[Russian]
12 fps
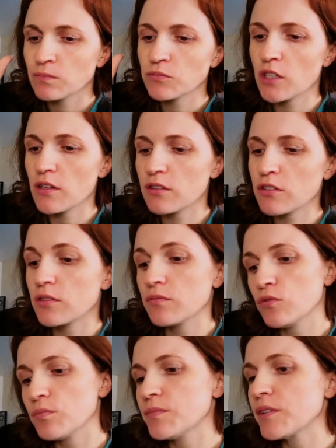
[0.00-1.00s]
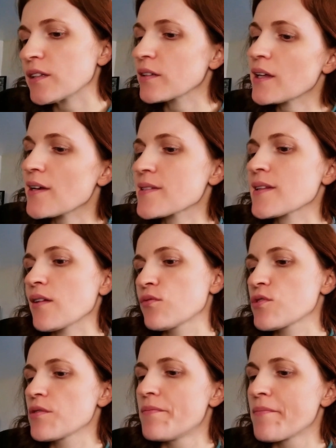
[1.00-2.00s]
она говорит, ну, я тогда
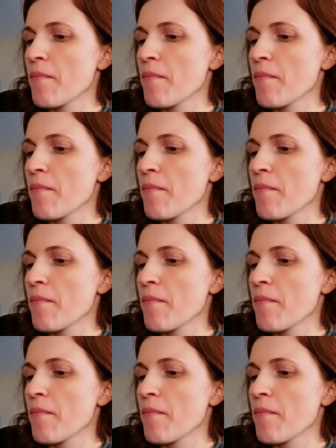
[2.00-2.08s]
останусь.